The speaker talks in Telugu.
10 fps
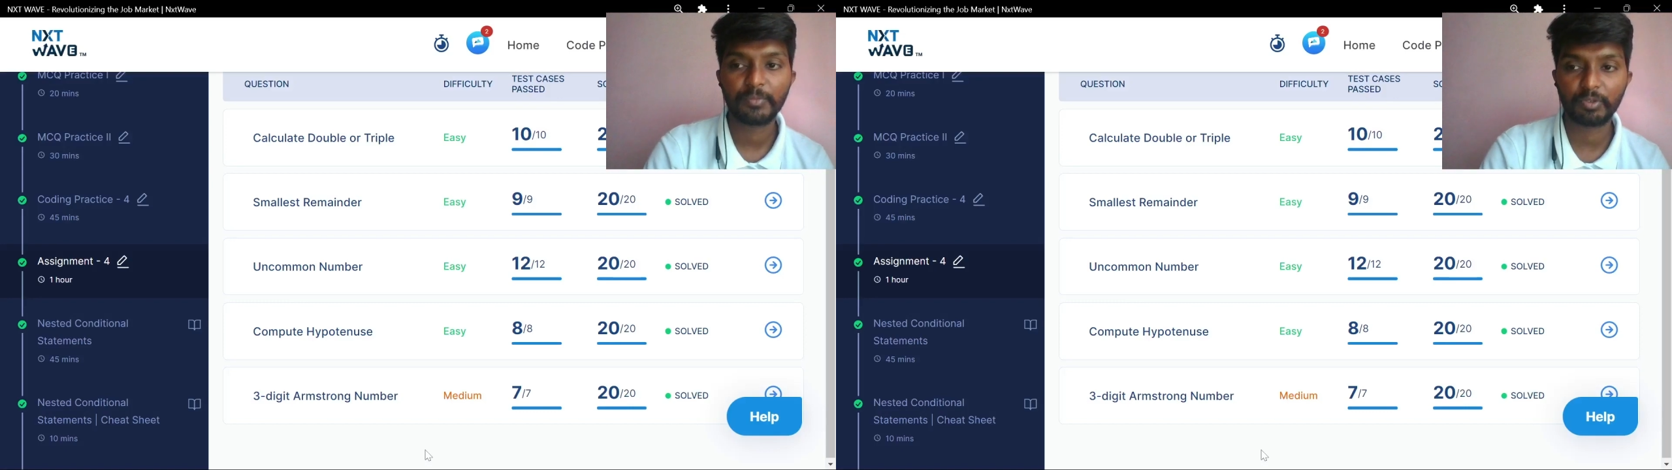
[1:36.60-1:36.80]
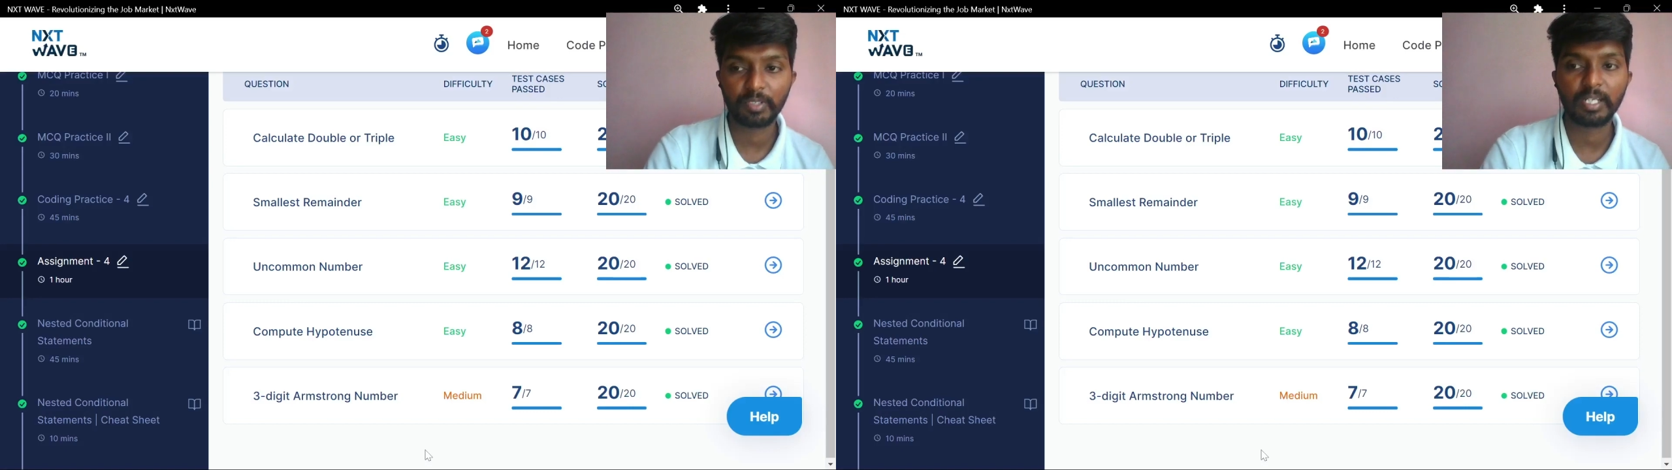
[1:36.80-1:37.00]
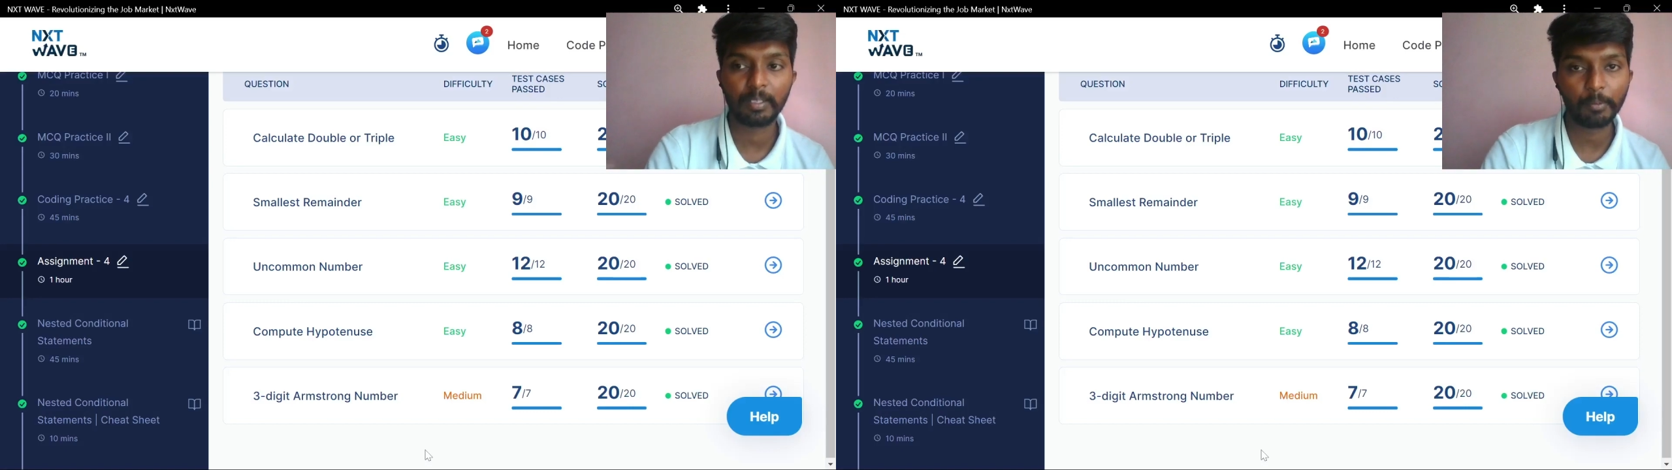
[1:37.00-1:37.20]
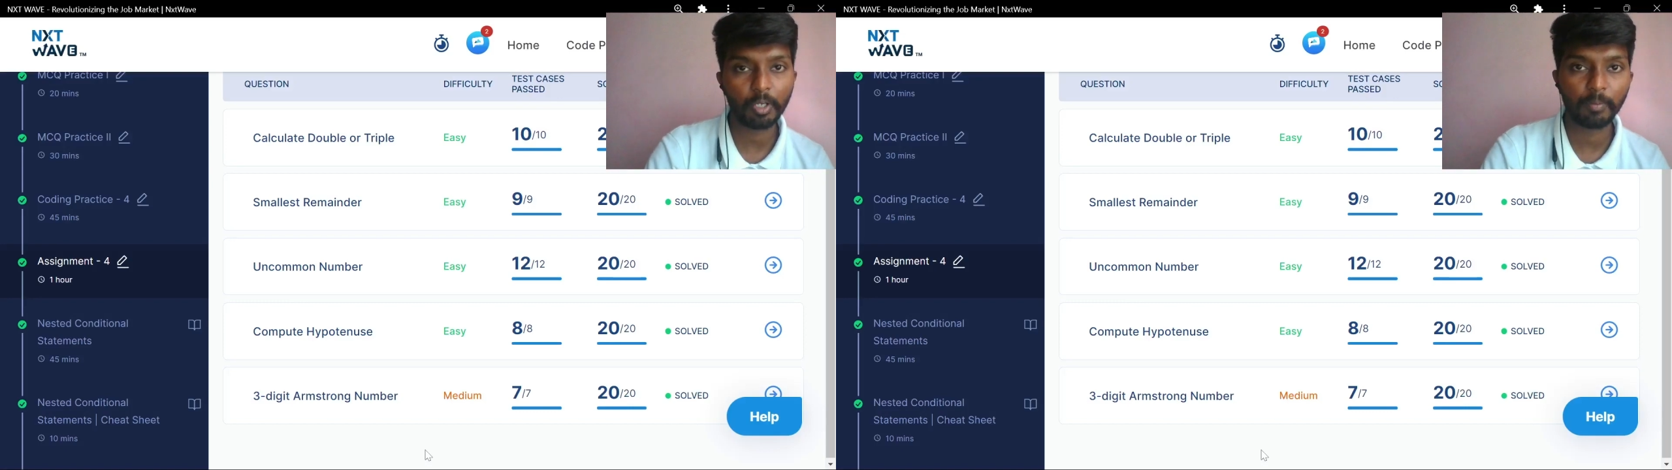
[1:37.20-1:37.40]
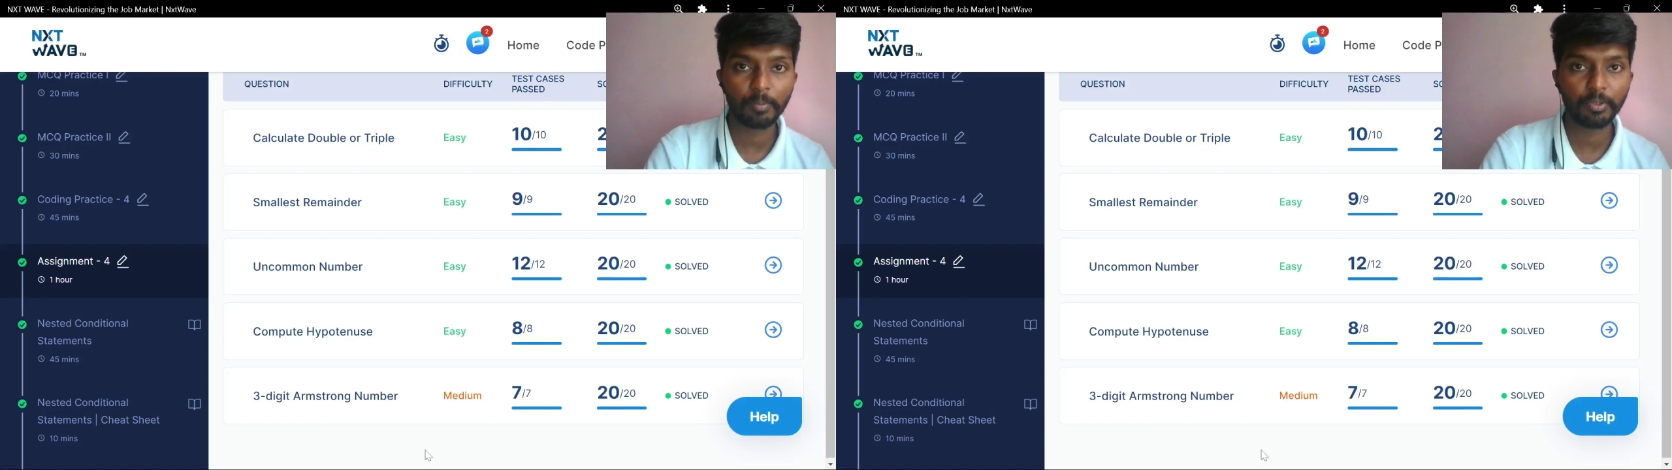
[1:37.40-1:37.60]
ఒకవేళ అలా
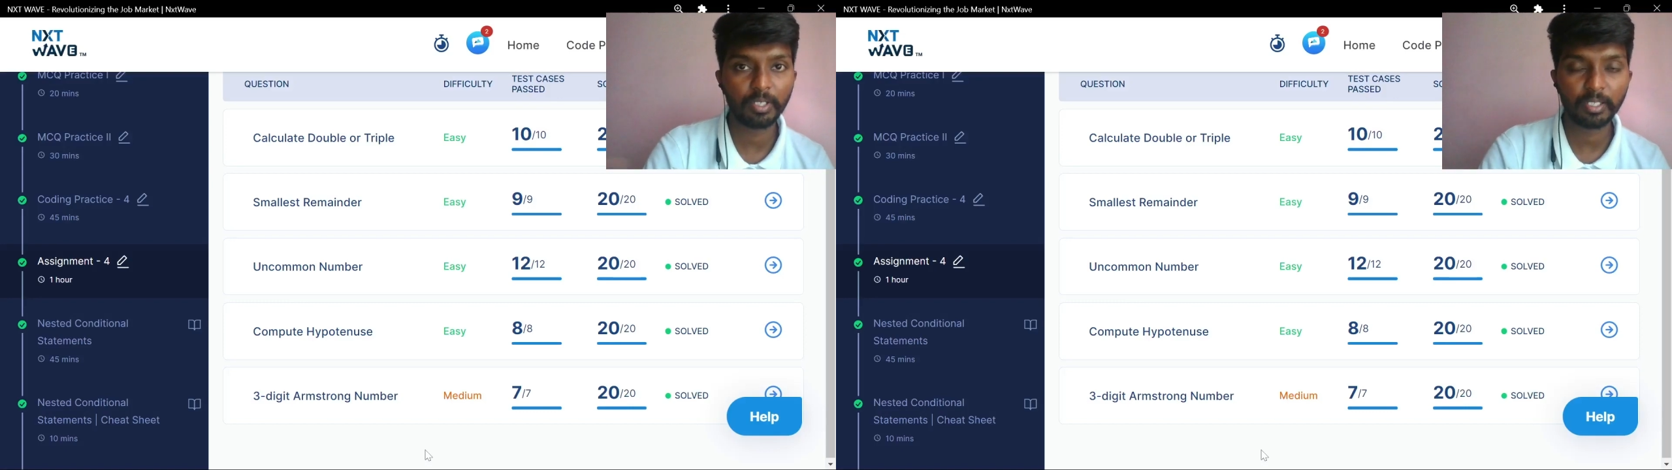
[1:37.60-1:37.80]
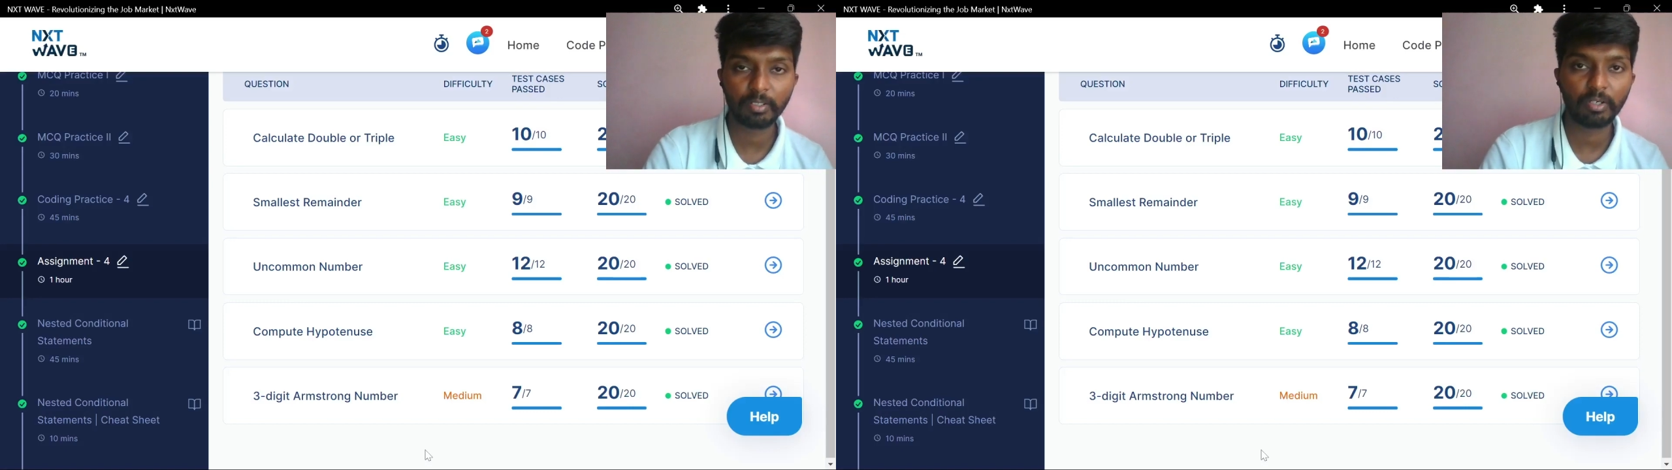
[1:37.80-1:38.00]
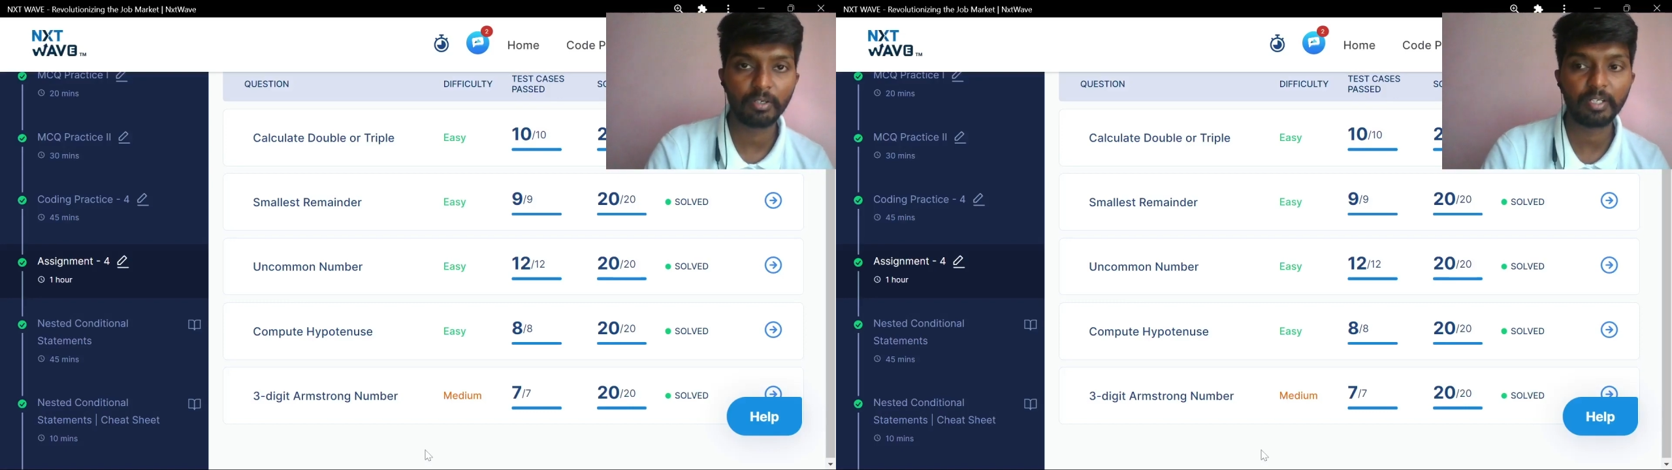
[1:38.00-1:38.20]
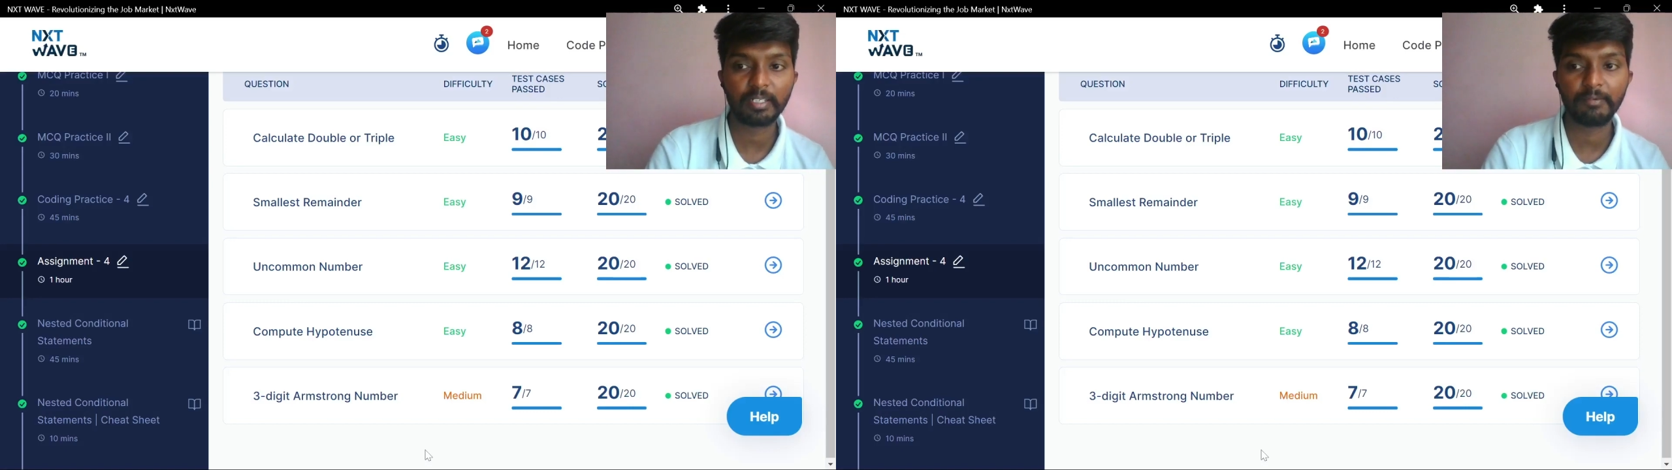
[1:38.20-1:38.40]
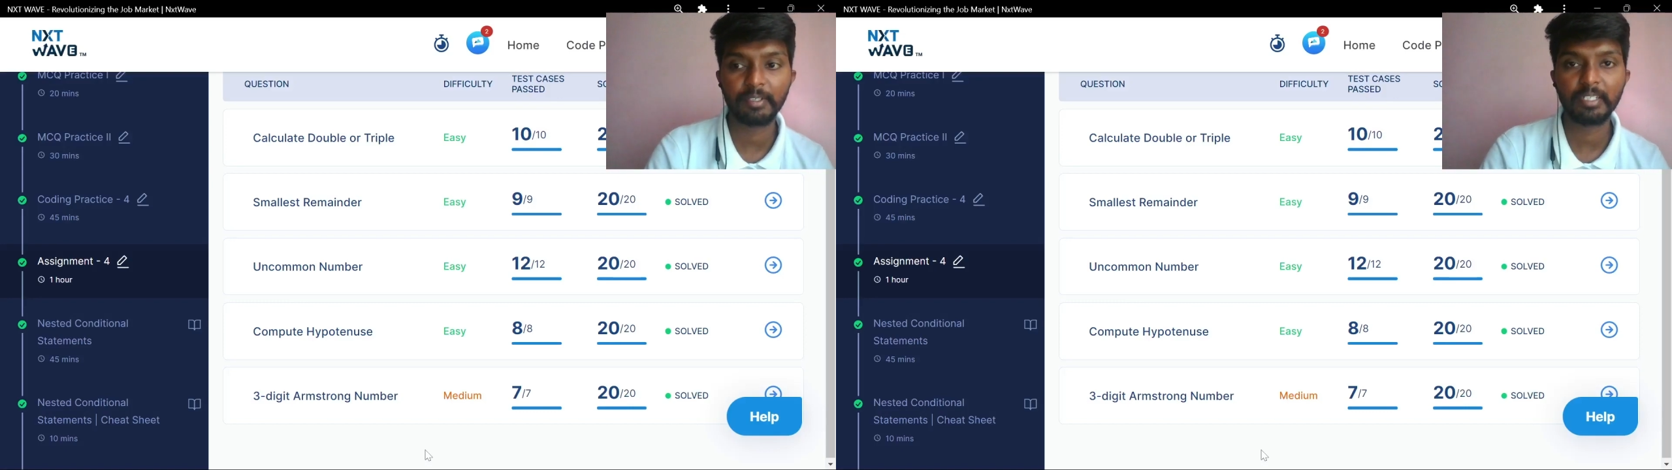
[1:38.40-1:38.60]
ప్రాబ్లం ఉన్నా నన్ను
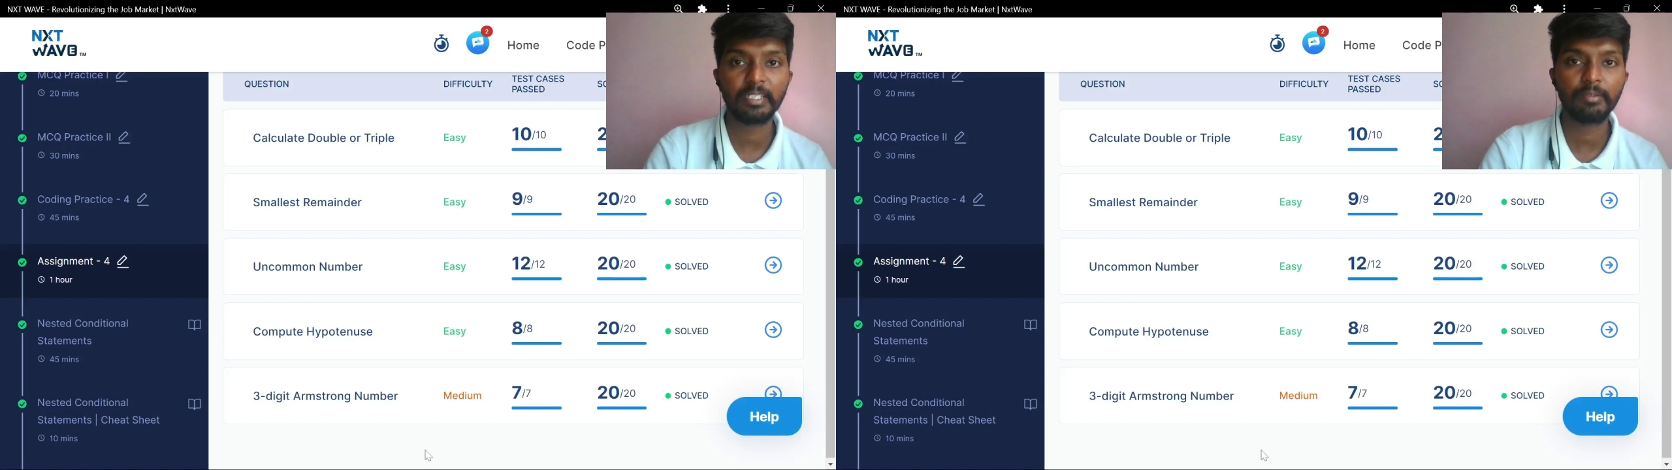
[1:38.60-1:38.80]
కాంటాక్ట్ అవ్వండి